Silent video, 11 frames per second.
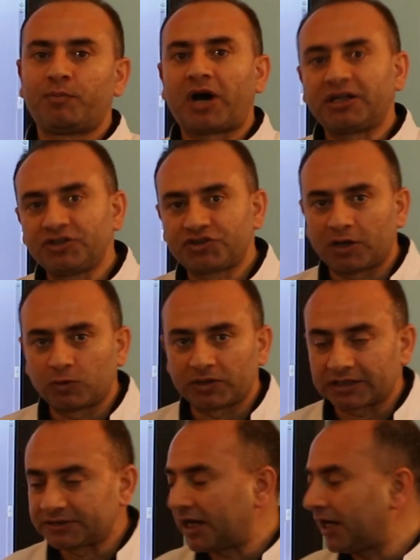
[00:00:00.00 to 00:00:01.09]
padişahı
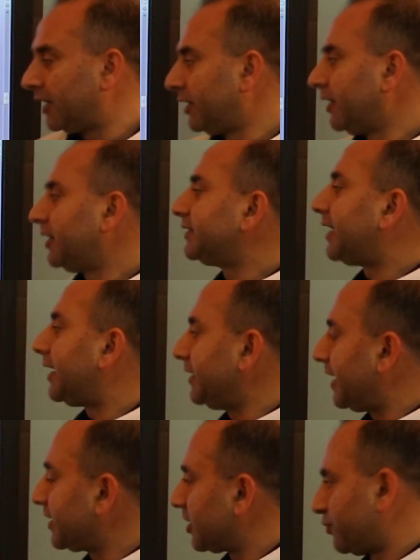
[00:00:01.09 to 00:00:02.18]
olarak da
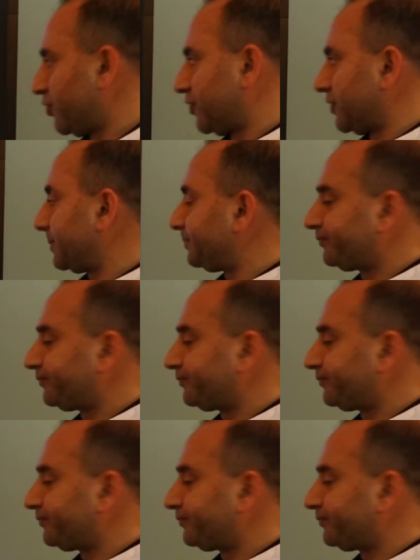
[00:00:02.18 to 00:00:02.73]
tarihe geçmiştir.